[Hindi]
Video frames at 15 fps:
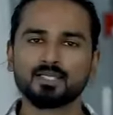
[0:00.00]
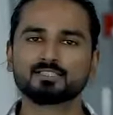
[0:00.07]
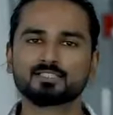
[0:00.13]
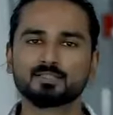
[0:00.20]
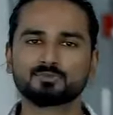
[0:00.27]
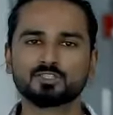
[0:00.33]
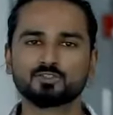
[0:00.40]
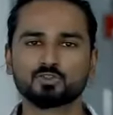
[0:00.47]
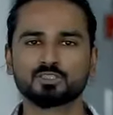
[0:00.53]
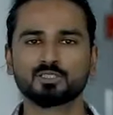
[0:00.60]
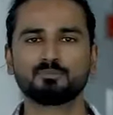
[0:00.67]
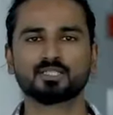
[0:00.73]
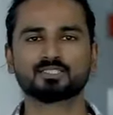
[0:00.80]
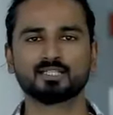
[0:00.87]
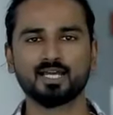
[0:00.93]
इन सब चीजों से
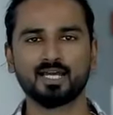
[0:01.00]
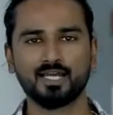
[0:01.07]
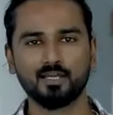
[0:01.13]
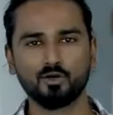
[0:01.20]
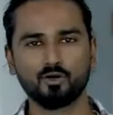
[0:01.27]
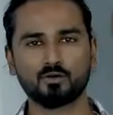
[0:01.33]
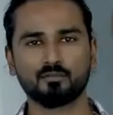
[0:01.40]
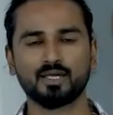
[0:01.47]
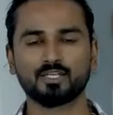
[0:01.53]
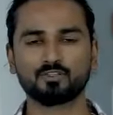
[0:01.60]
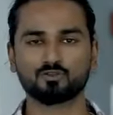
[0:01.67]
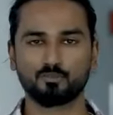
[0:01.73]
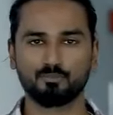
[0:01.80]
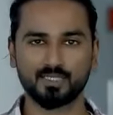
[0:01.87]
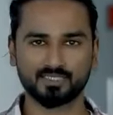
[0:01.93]
बचना है और मैंने
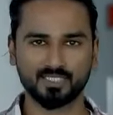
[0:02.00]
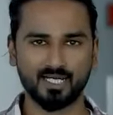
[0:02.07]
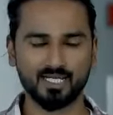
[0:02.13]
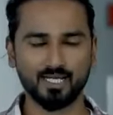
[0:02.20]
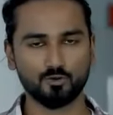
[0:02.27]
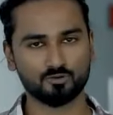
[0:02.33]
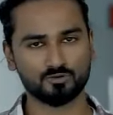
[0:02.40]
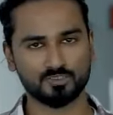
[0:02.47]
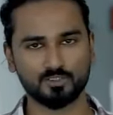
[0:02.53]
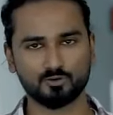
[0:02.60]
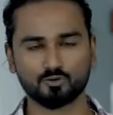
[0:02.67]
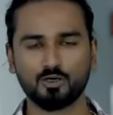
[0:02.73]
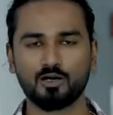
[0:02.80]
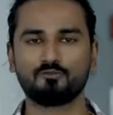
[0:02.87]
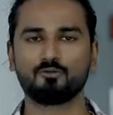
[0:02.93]
जो बताया उस
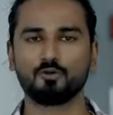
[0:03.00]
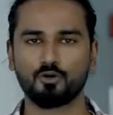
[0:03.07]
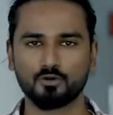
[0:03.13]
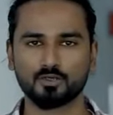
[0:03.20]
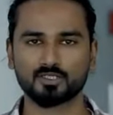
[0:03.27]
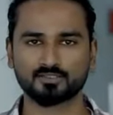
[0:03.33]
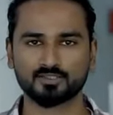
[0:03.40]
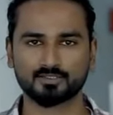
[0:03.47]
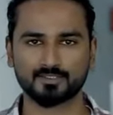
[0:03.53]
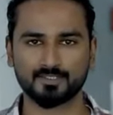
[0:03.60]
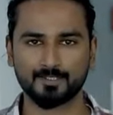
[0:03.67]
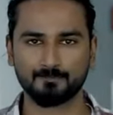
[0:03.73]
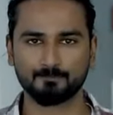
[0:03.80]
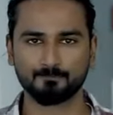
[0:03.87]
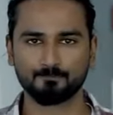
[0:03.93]
चीज को आप फॉलो फॉलो कर सकते
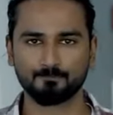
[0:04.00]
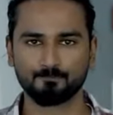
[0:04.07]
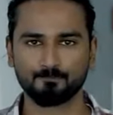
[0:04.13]
हैं